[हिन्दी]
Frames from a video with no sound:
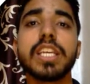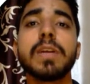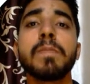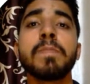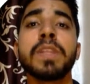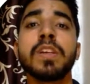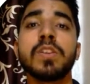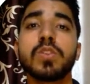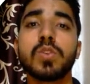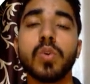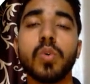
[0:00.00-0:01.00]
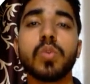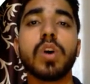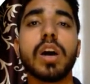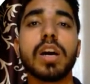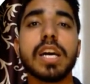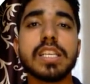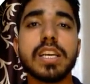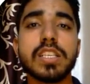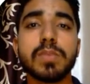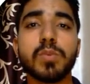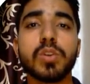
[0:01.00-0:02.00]
की तो ऐसा ही
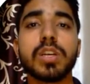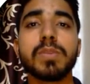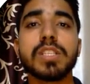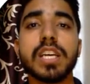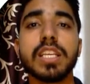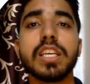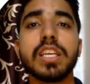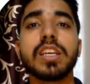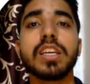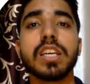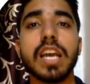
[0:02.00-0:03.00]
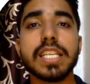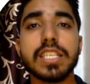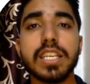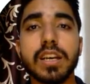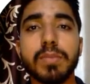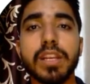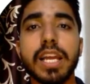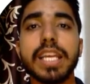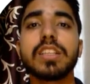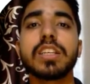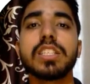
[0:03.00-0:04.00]
सपोर्ट हमें चाहिए ऐसे ही हमें
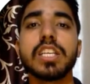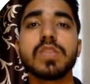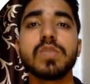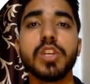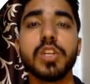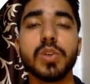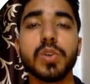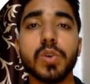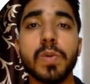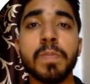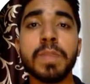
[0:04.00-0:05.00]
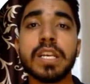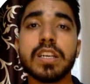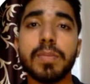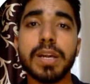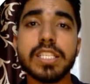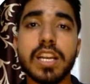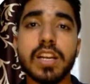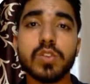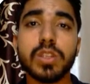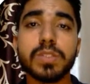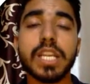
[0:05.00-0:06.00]
लाइक कीजिए इस वीडियो को हमारे चैनल को
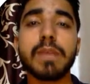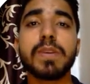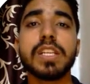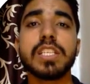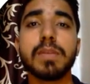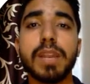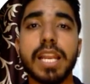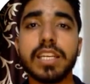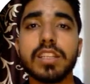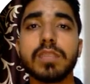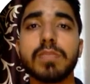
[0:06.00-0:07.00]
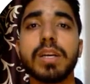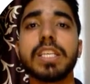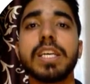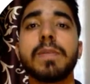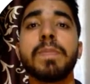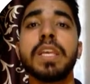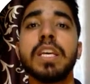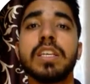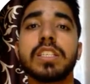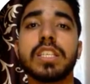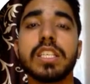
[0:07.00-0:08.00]
सब्सक्राइब कीजिए बेल आइकन दबाइए
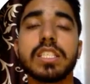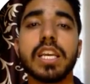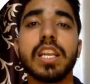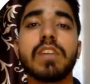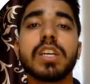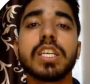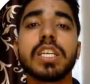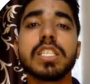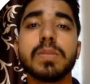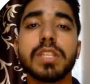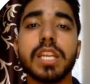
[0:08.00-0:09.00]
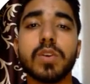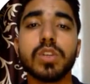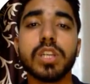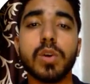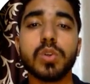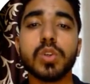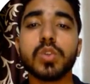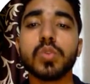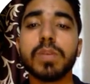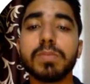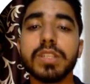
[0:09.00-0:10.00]
इसके अलावा किसी भी तरह को डाउट हो
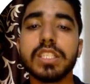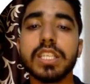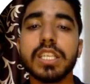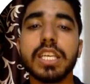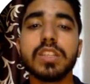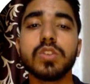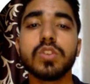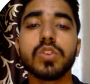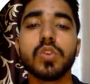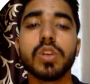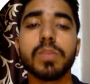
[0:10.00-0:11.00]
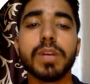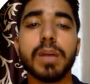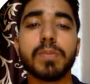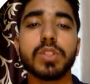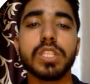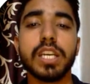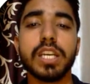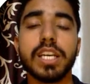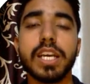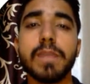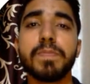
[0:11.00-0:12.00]
तो आप नीचे ये जो दो नंबर आपको दिए गए
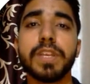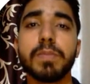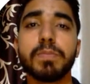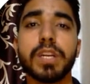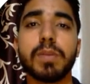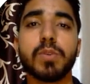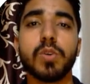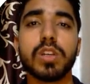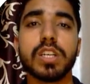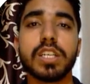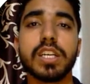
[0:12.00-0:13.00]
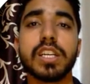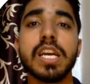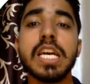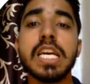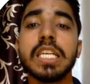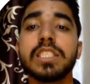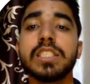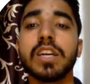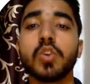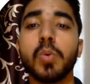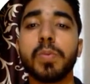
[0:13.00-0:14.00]
हैं इन पर आप कॉल कर कर या
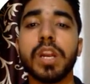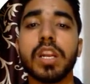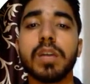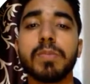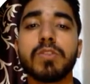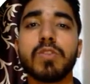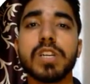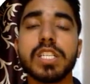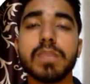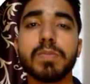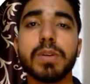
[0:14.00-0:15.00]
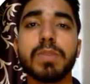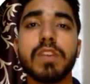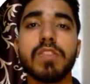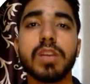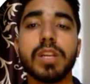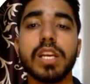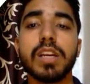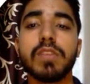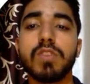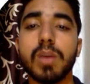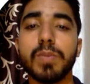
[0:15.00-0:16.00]
जो ऊपर वाला नंबर वो व्हाट्सएप पर भी अवेलेबल है
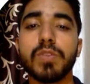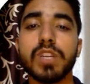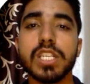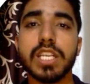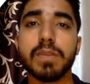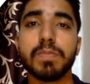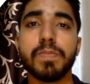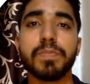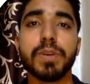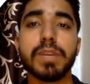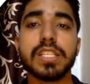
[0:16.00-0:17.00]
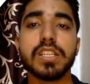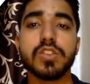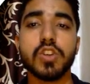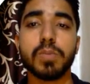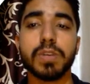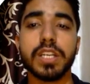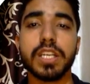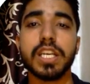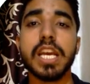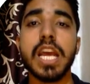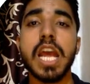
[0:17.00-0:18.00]
वहाँ पर व्हाट्सएप पर मैसेज ड्रॉप
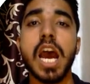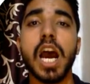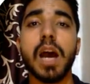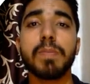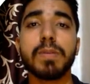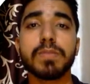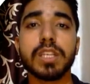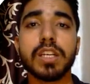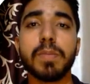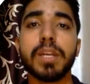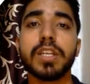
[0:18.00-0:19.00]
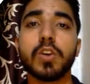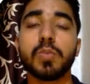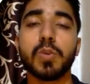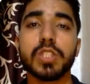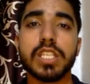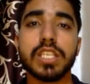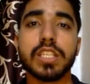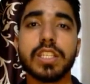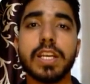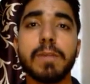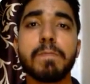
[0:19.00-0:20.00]
करके आप हम तक अपने डाउट पहुँचा
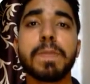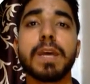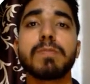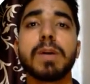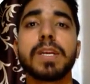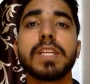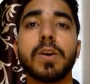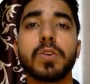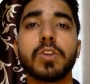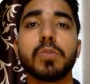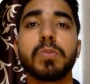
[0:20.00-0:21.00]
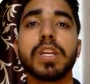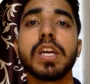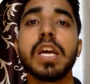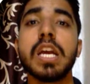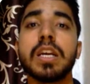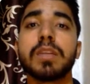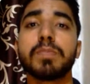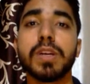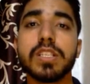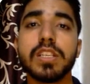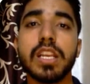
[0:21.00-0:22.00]
सकते हैं हम आपके डाउट के ऊपर
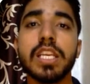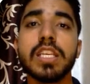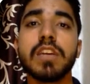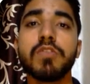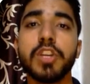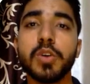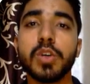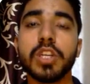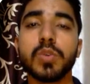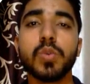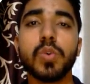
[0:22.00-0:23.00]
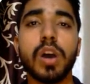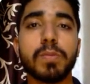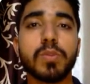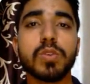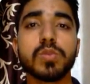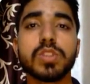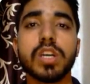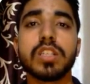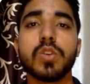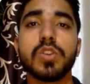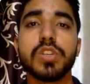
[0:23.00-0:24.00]
पर्सनली या वीडियो के थ्रू आपको उसका
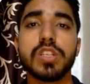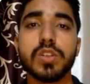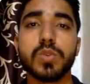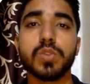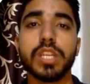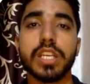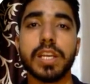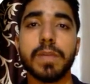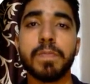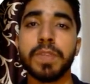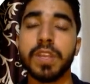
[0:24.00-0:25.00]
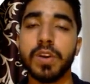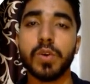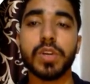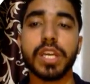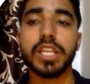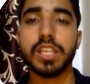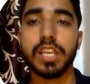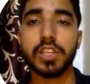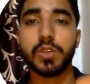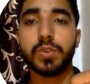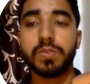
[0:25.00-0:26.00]
सोल्यूशन ज़रूर देंगे ओके
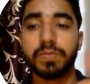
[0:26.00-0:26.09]
थैंक यू